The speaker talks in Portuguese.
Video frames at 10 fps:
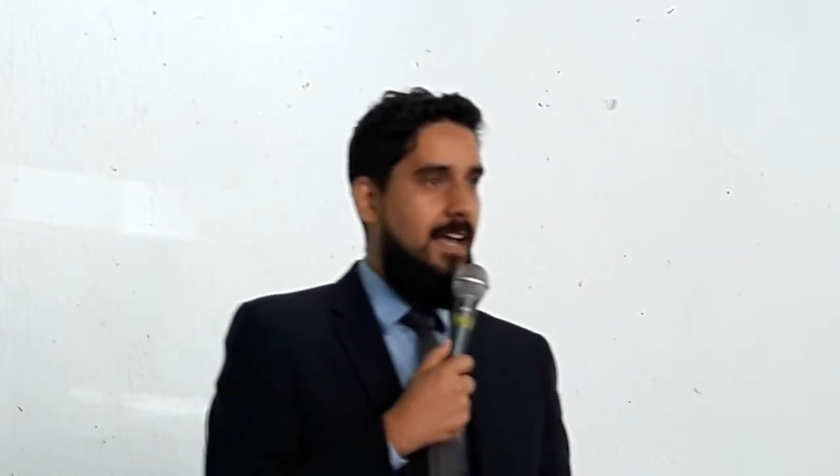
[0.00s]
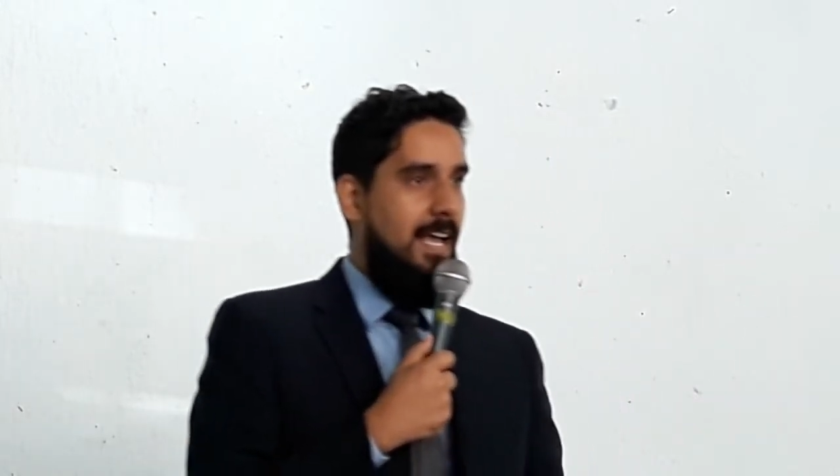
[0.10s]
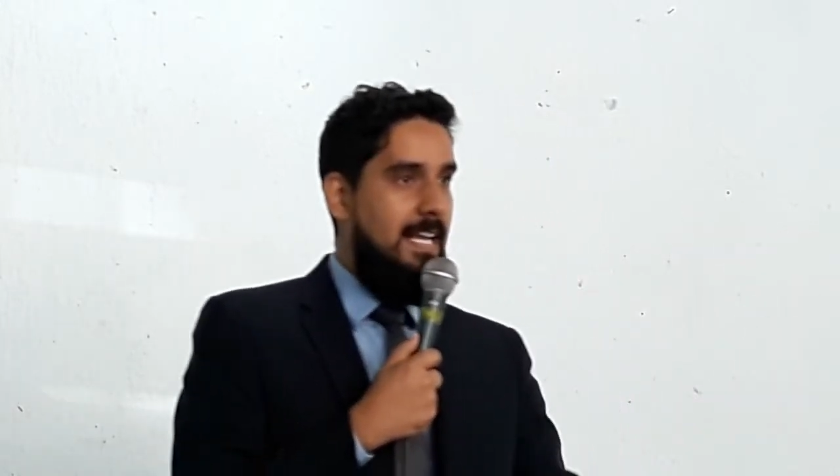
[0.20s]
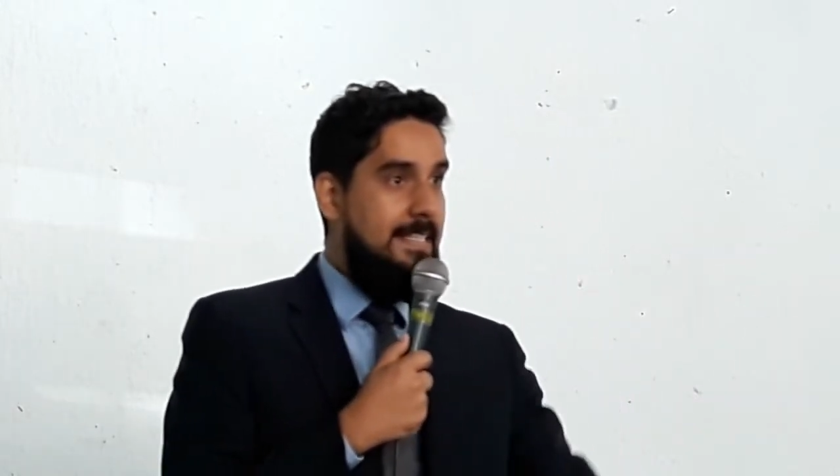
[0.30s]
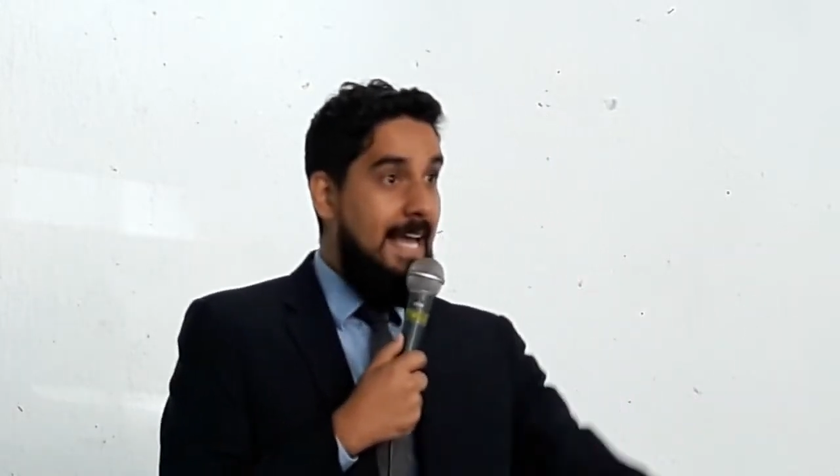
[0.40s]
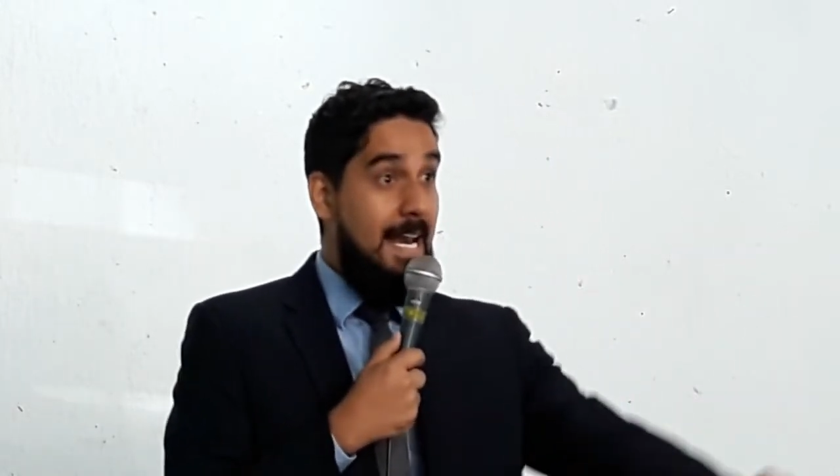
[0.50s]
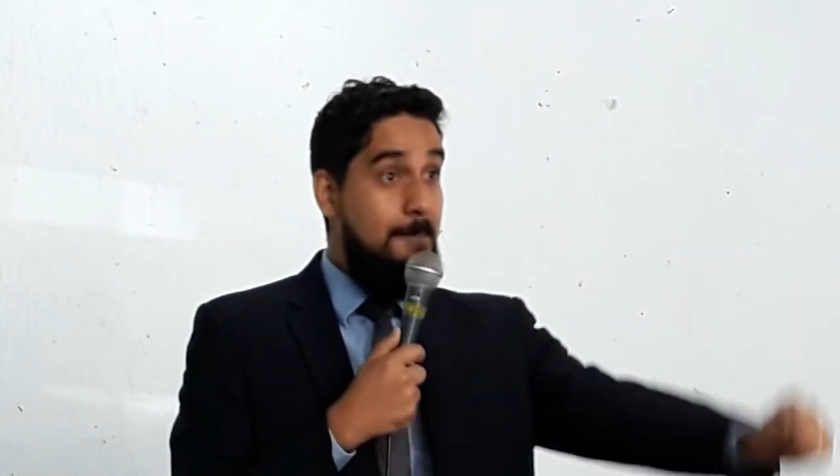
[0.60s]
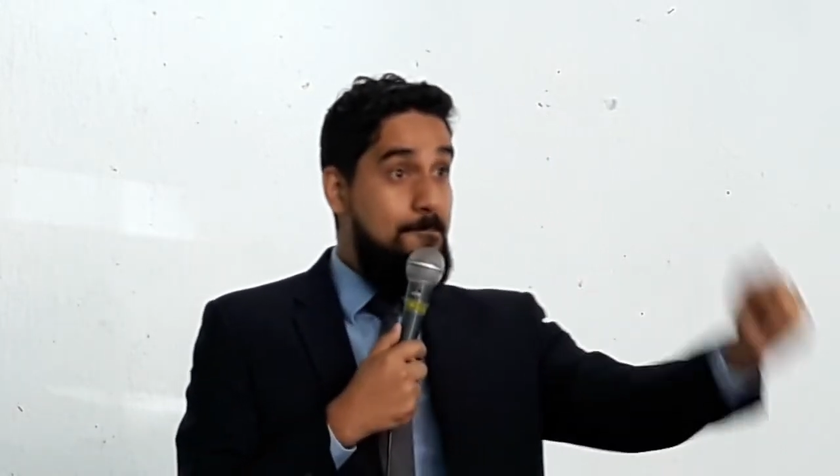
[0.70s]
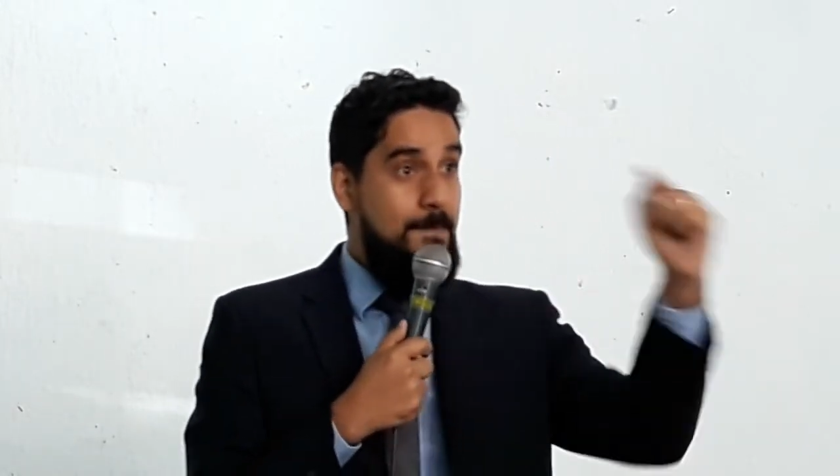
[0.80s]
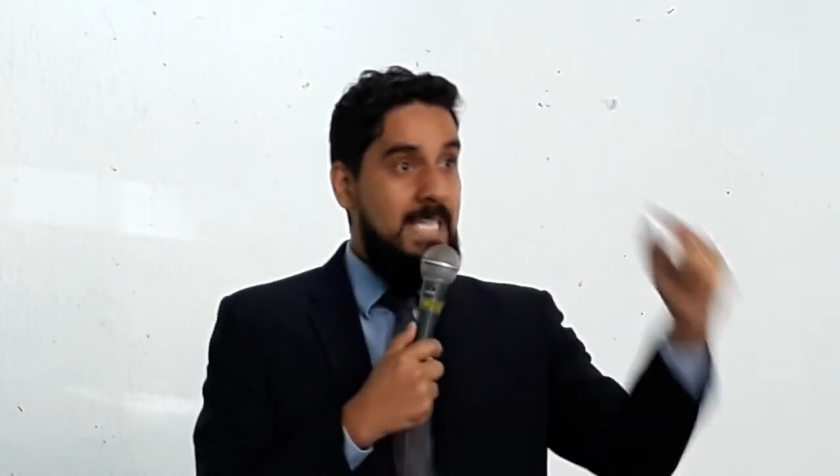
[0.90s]
Ele quer a
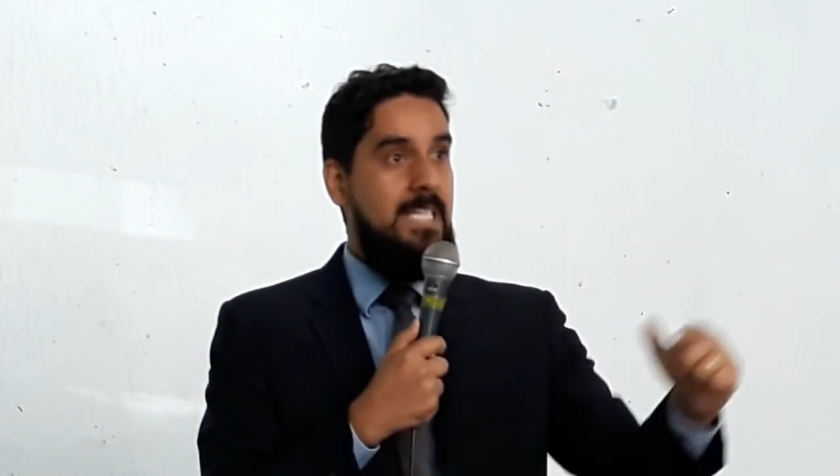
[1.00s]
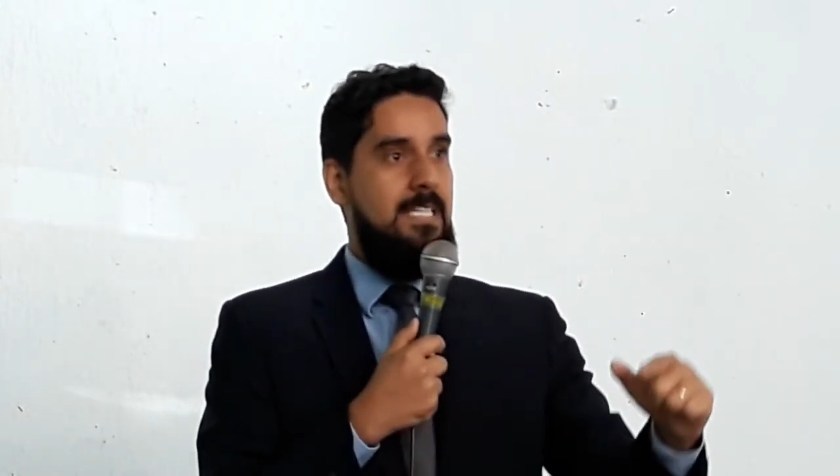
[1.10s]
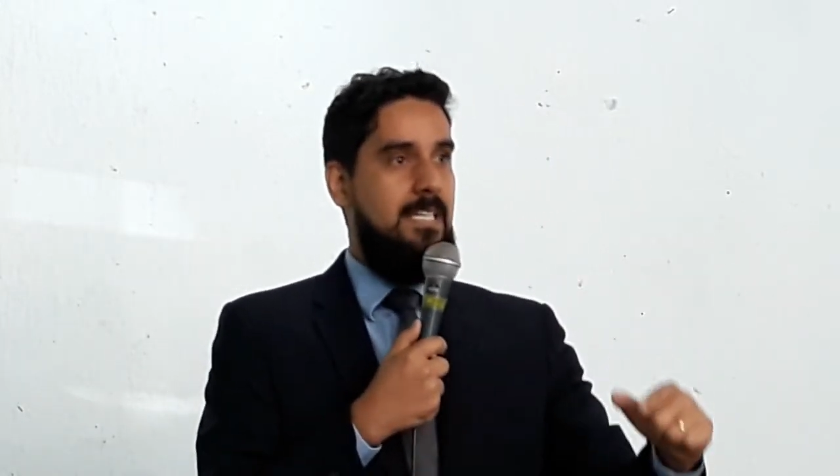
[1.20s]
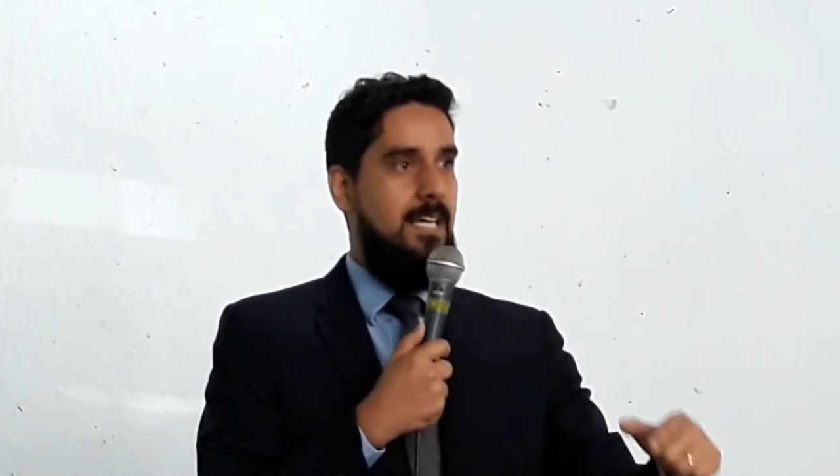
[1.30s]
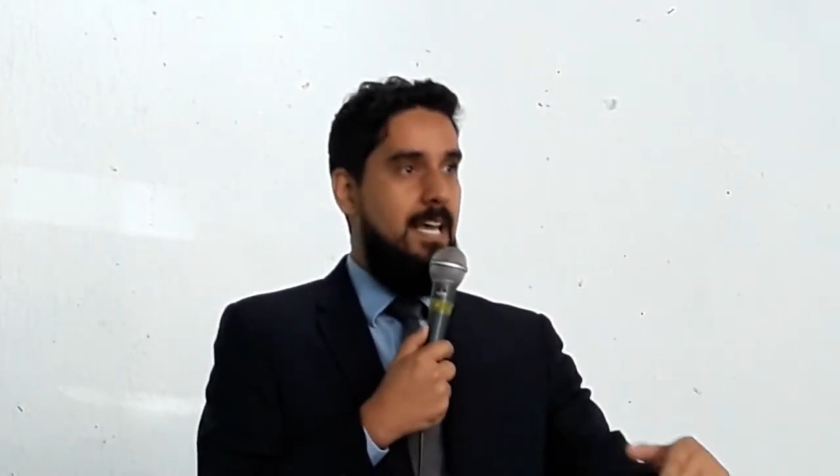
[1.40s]
mim.